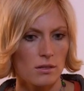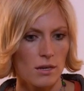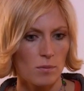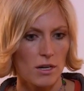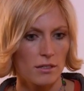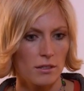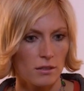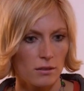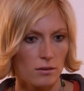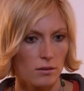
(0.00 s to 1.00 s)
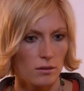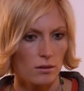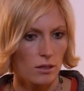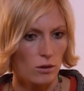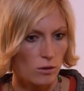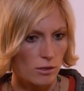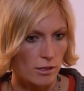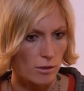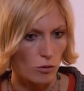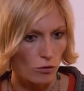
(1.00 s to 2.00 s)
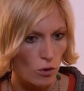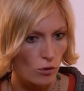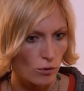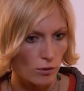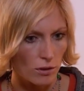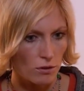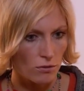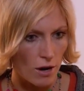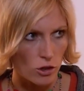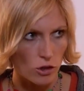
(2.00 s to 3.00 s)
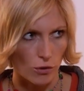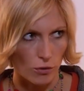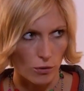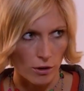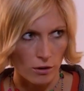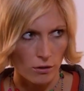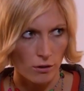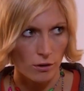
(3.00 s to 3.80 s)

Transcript: Sag mal, die, die künstliche Befruchtung, die war schon, oder?